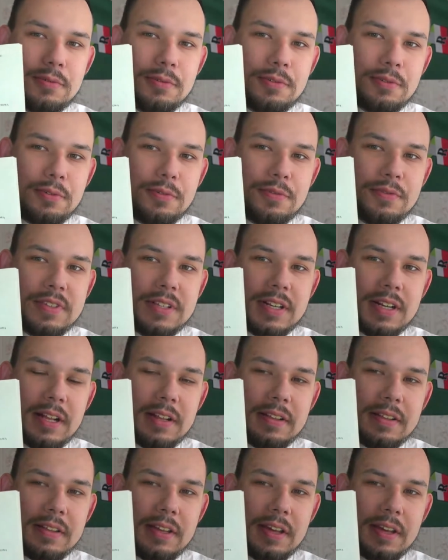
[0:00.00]

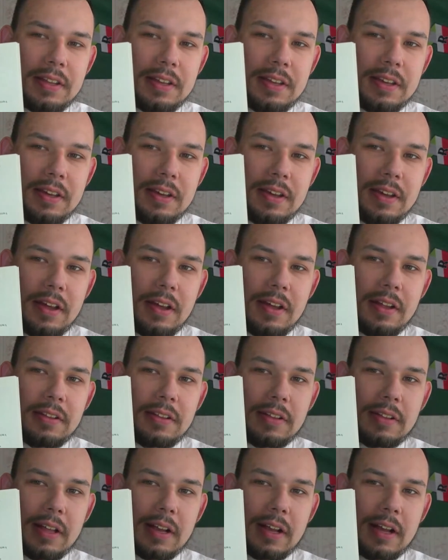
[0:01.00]
uwzględnieni, to
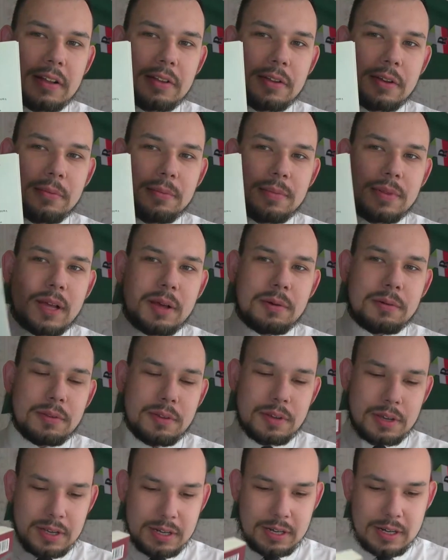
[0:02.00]
taka drobna
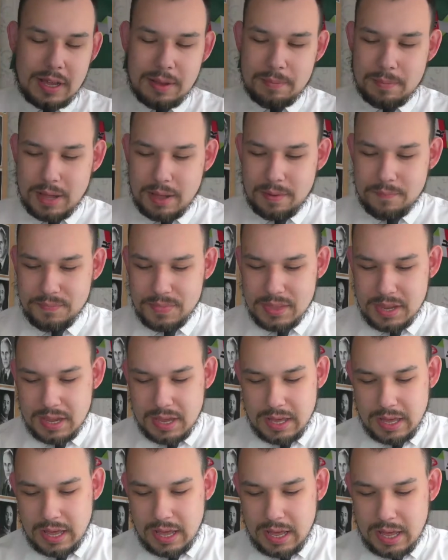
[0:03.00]
autoreklama
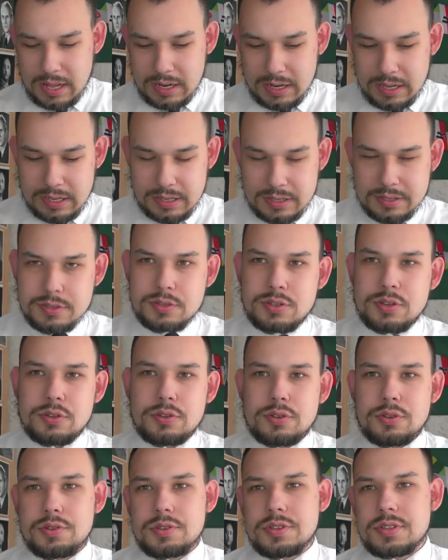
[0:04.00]
ale co
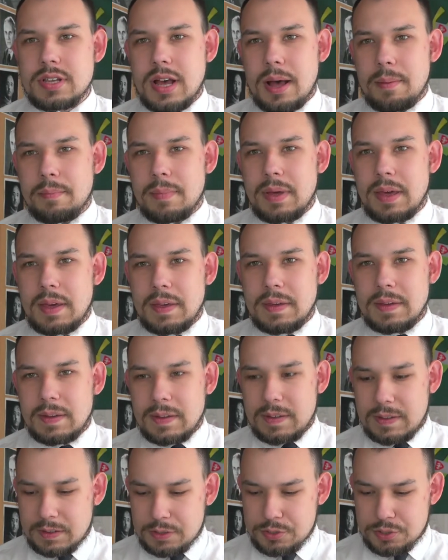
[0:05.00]
do samej
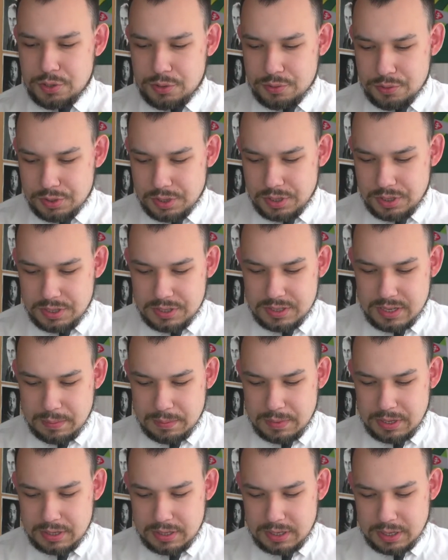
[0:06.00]
e, książki i
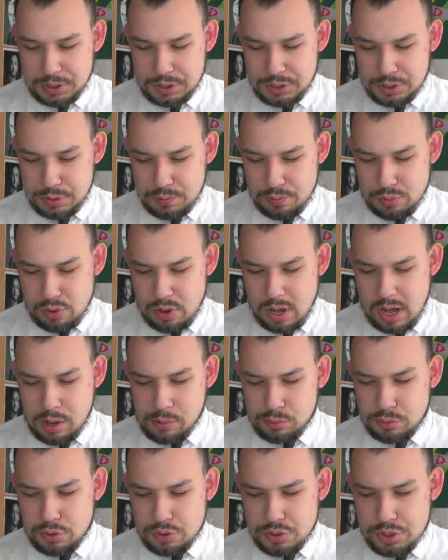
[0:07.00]
samej treści, bo o
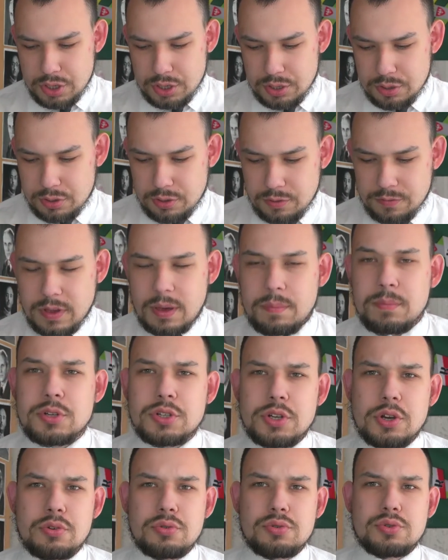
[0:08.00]
autorze dowiemy się
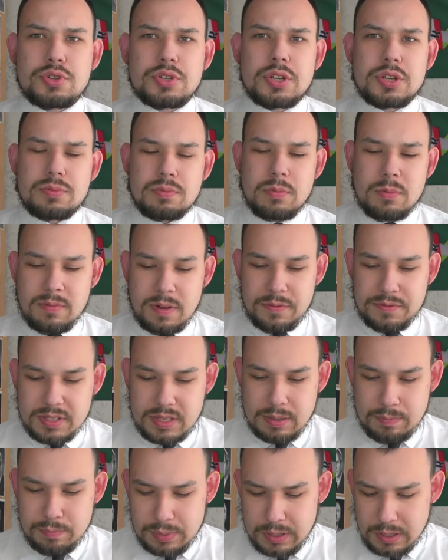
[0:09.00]
już ze słowa
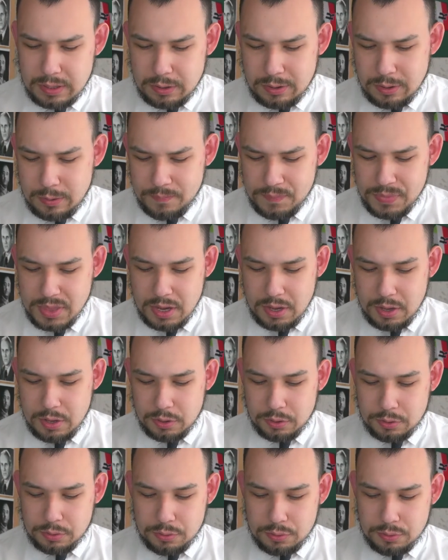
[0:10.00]
wstępnego,
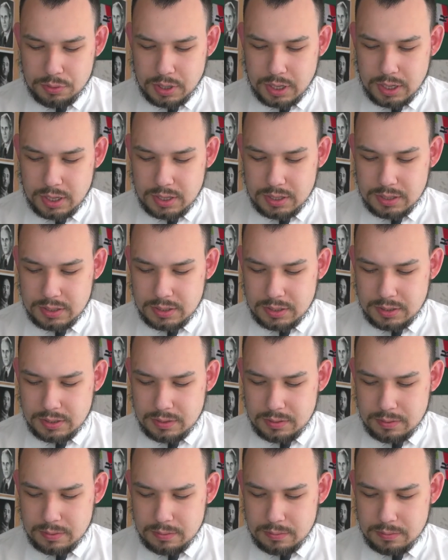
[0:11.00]
które e,
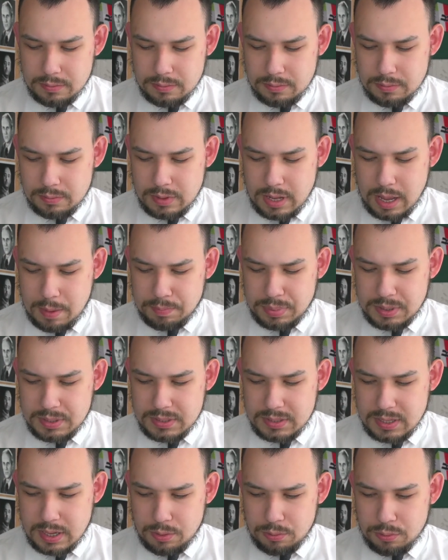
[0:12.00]

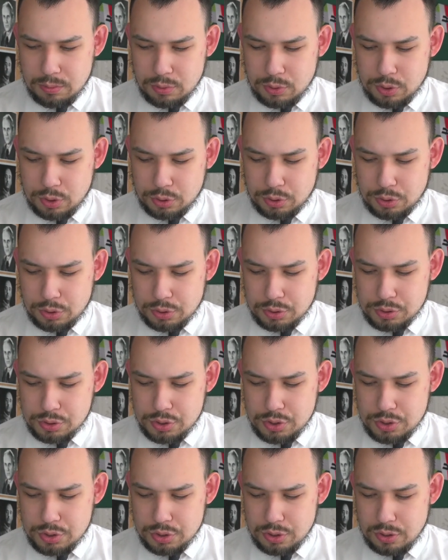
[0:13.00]
napisał dr
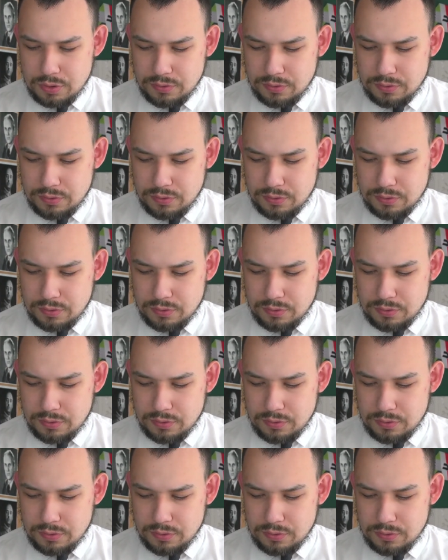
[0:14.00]
Krzysztof